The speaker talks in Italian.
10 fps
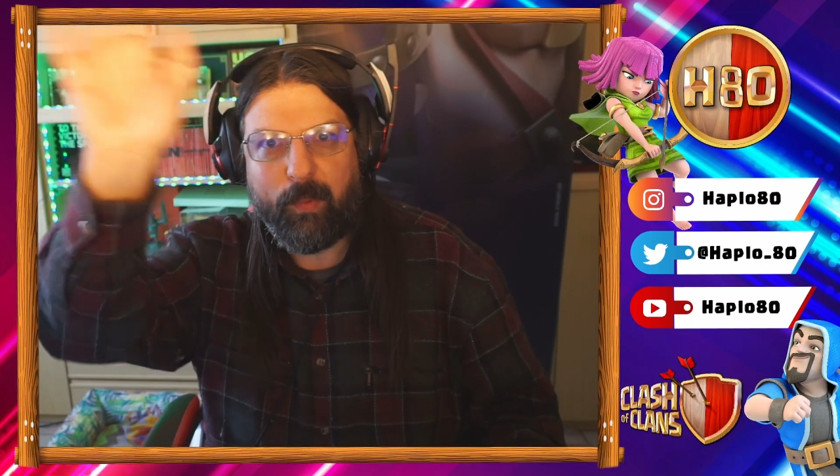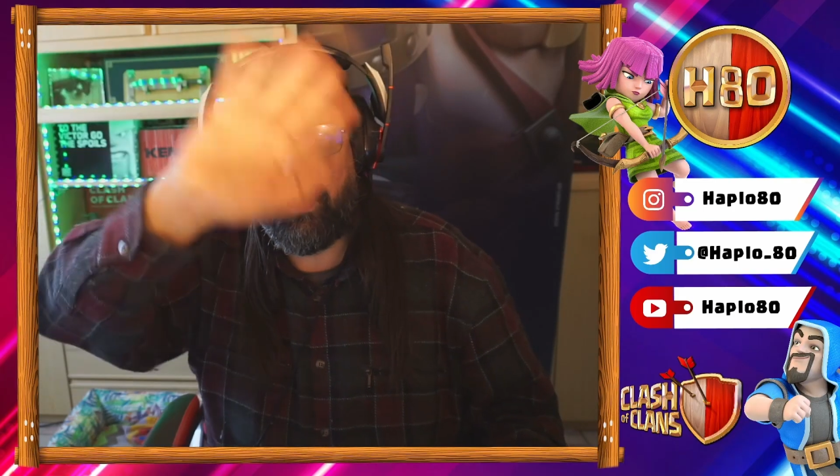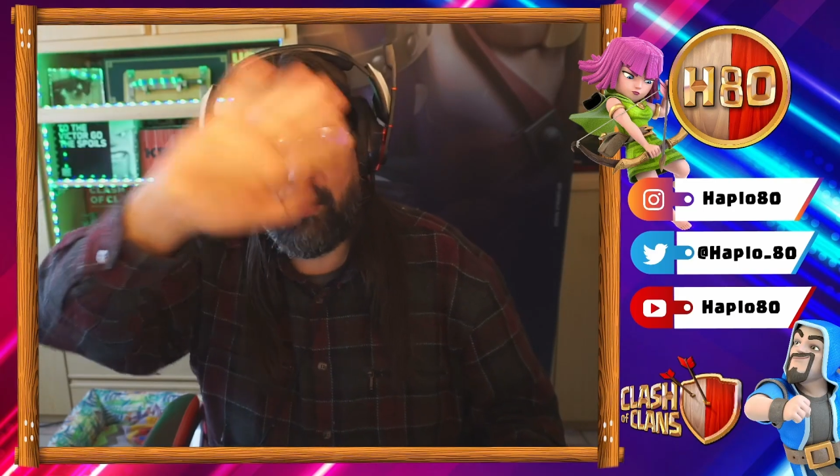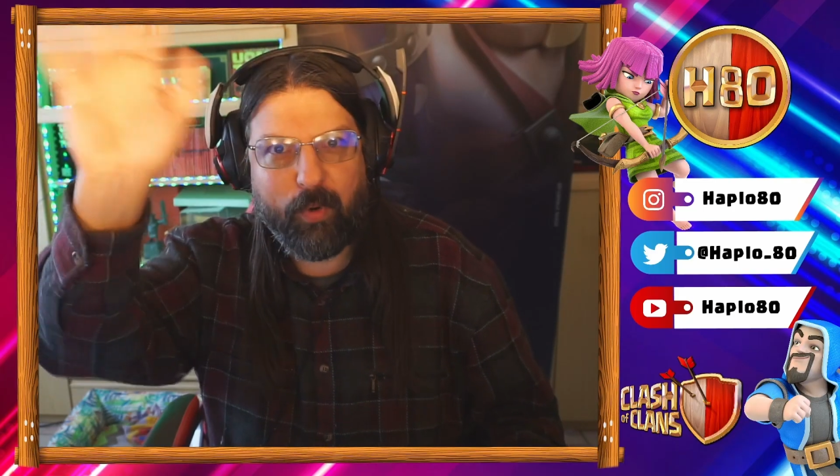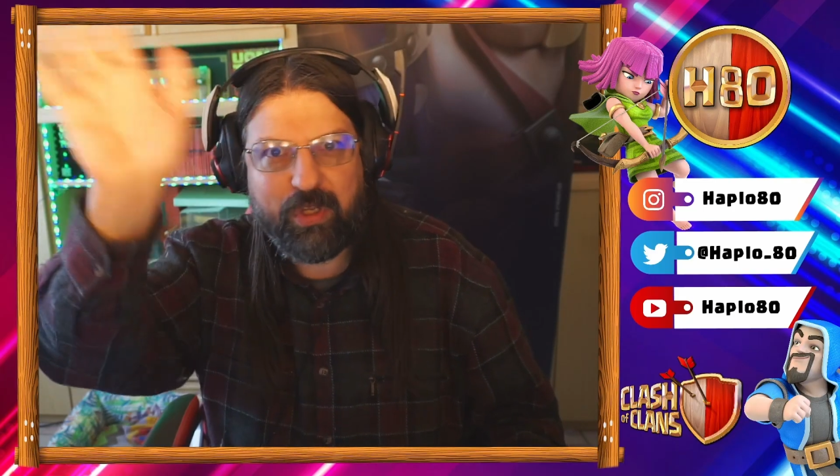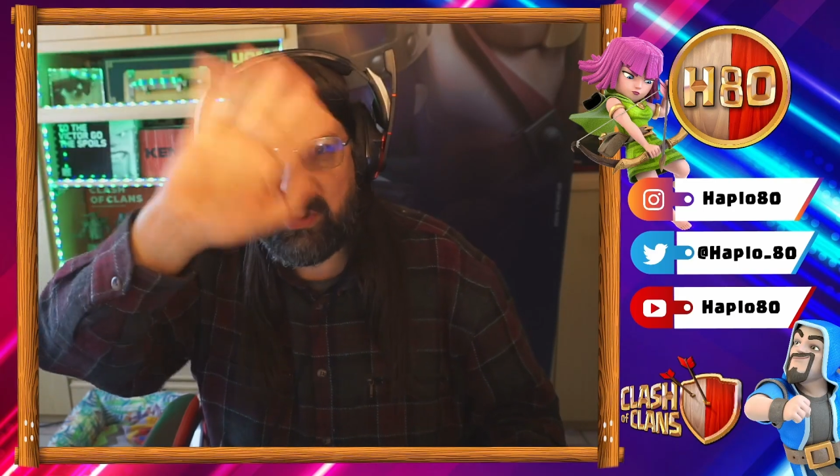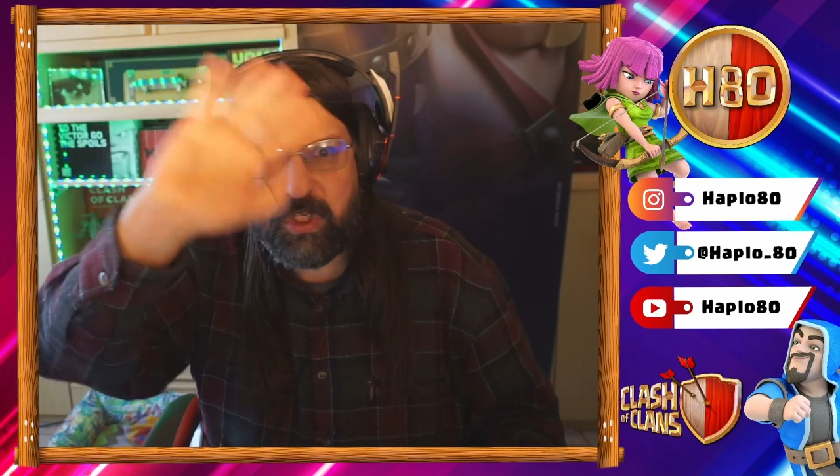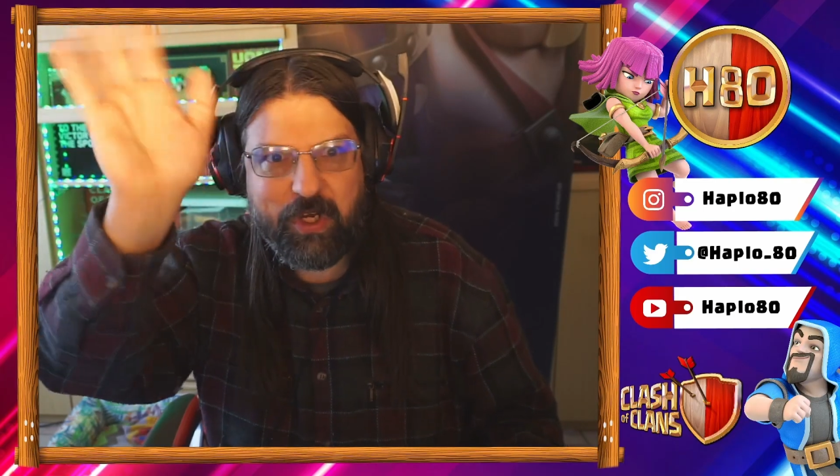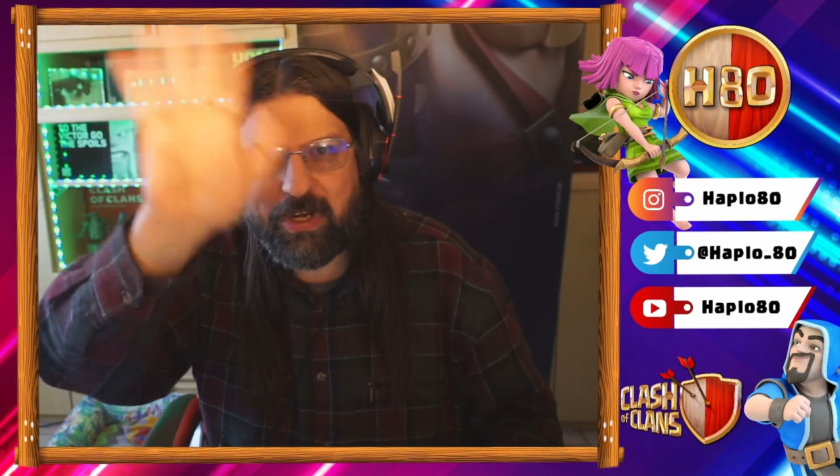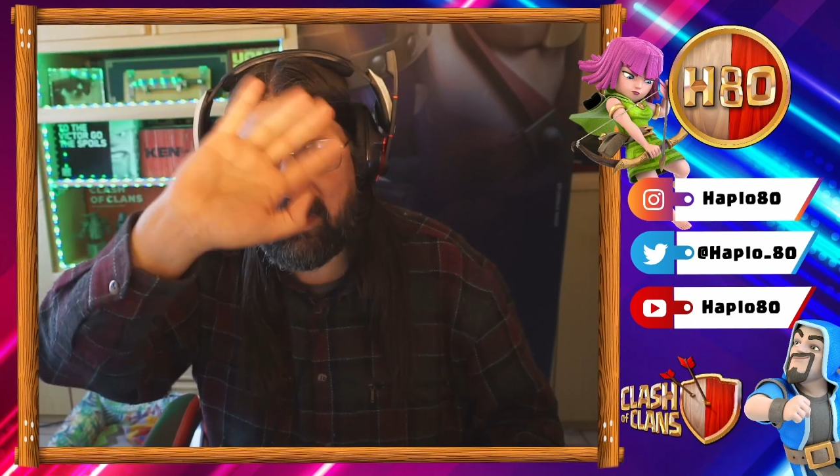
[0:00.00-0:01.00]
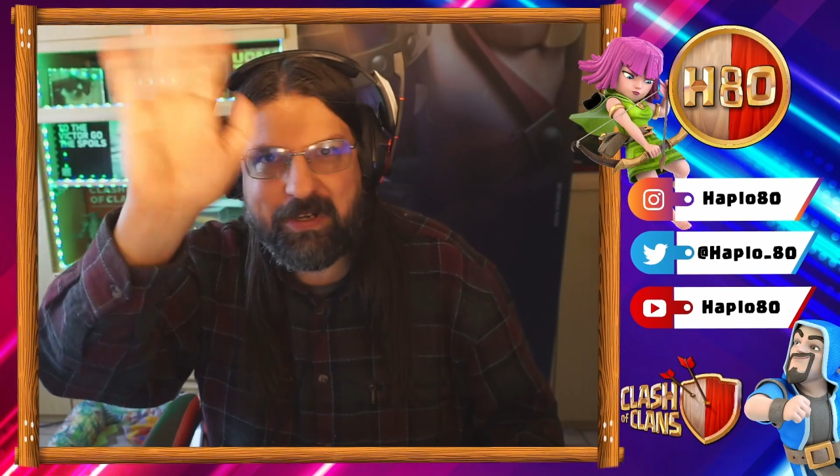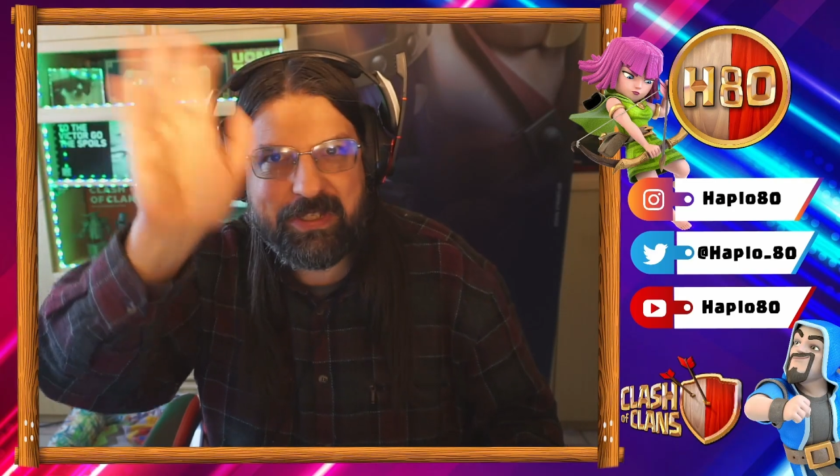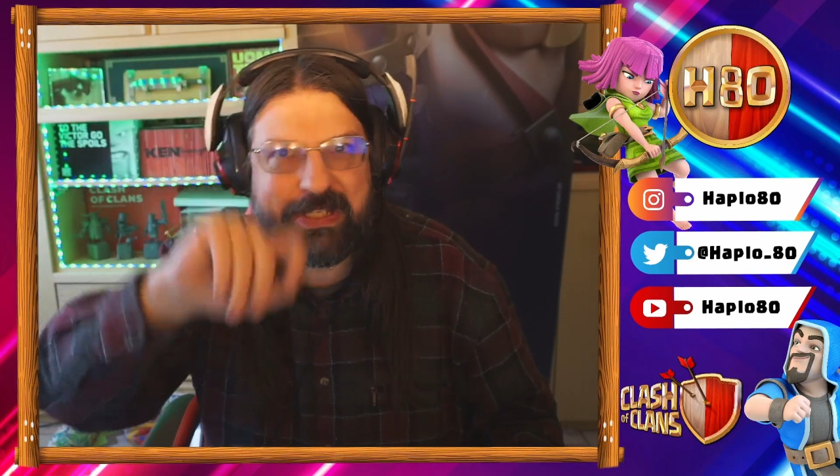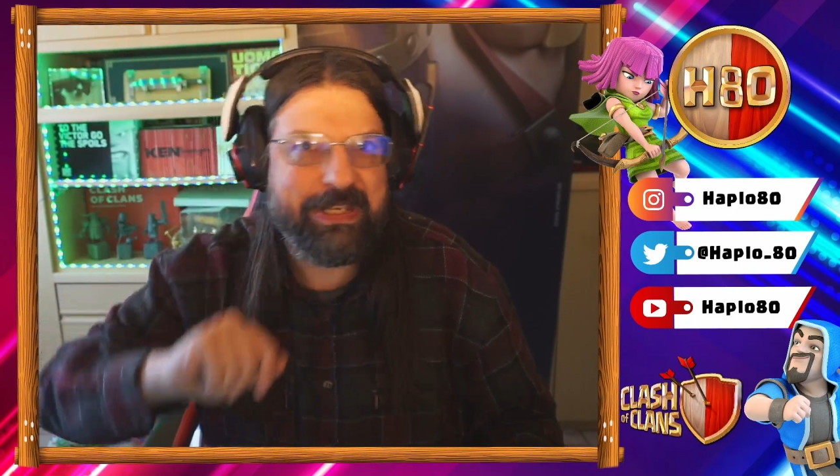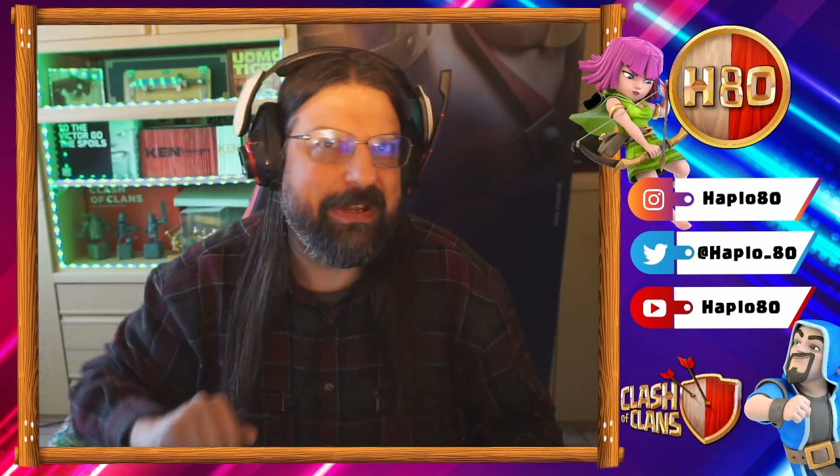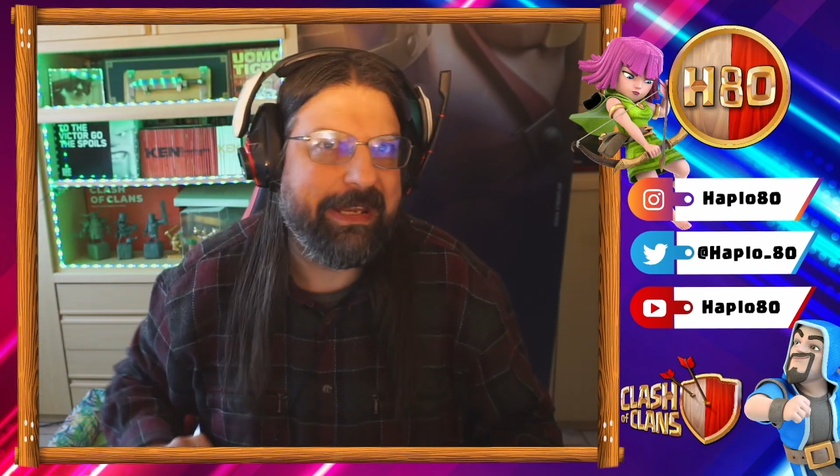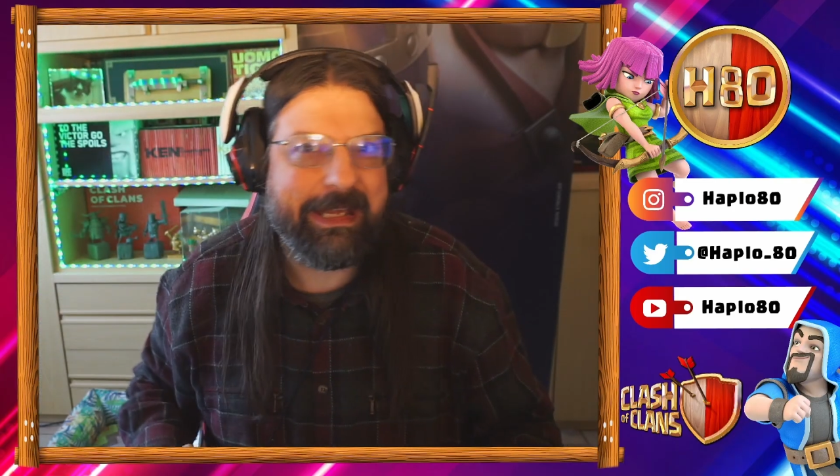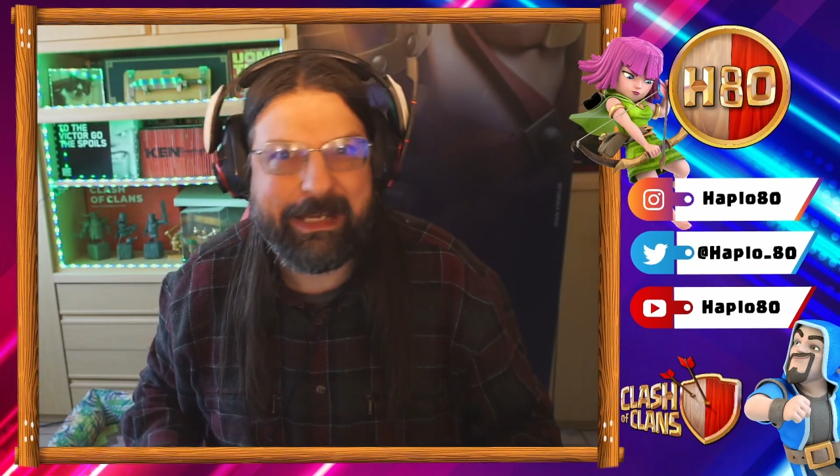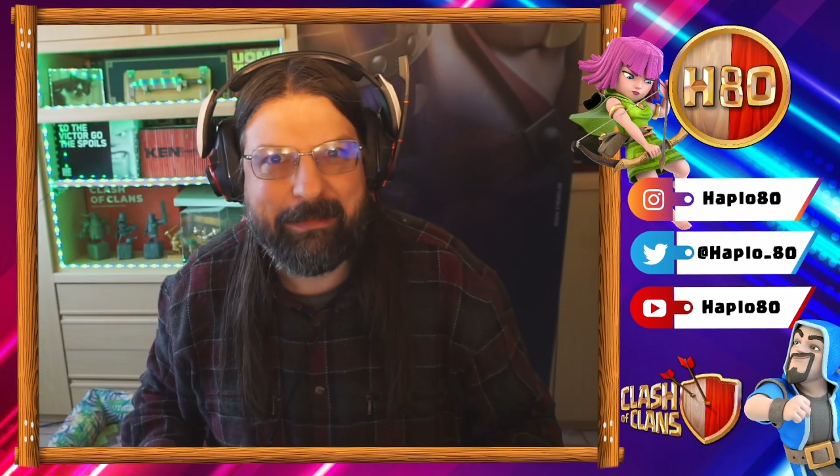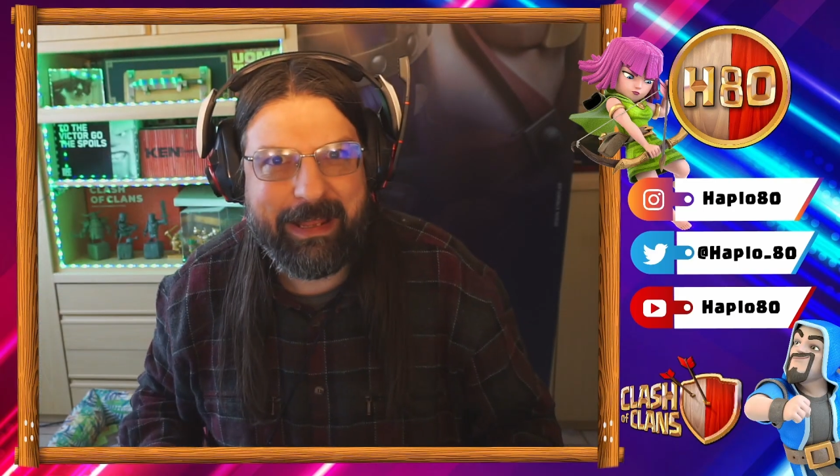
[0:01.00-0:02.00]
Buongiorno signori
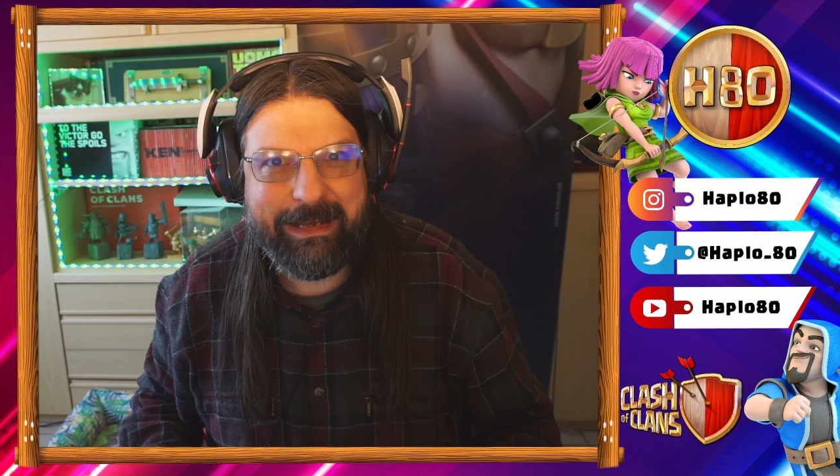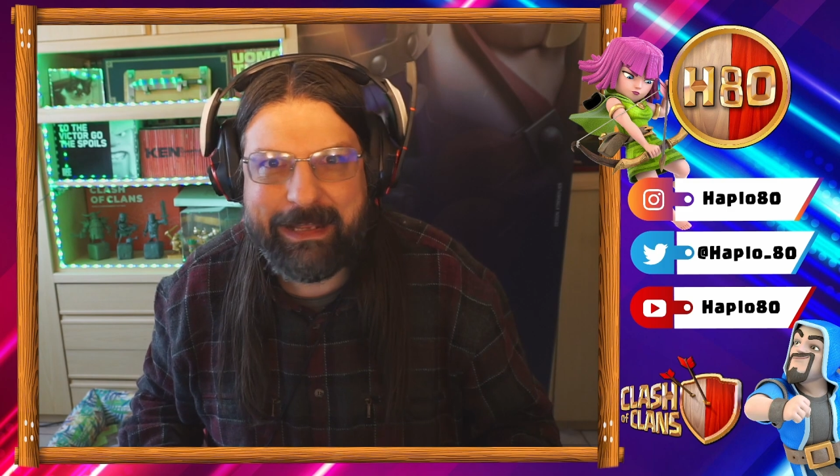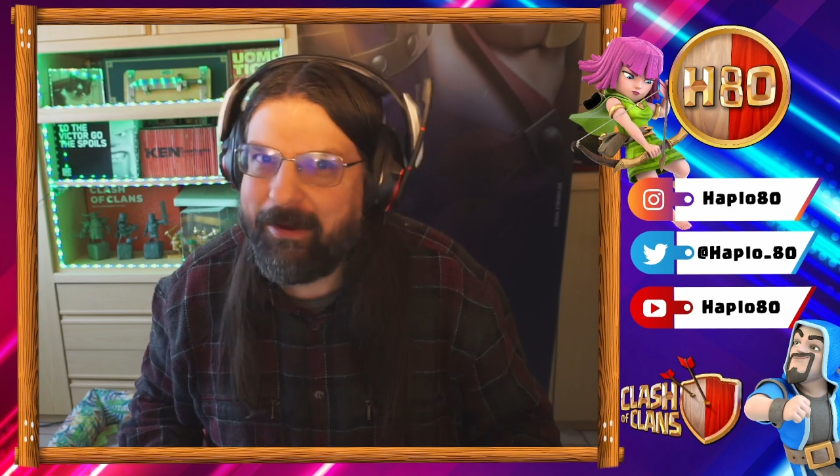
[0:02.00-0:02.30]
cari belli,